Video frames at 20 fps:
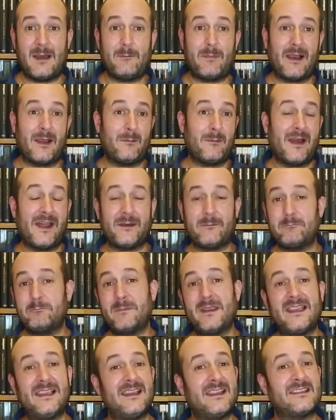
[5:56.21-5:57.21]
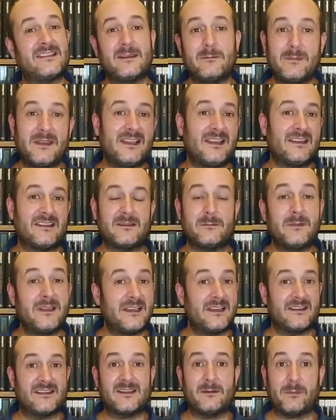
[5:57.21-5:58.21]
a, palmar miles y miles y
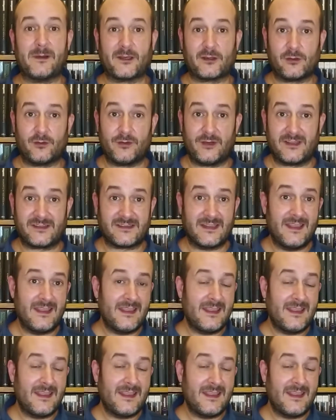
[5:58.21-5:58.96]
miles de personas.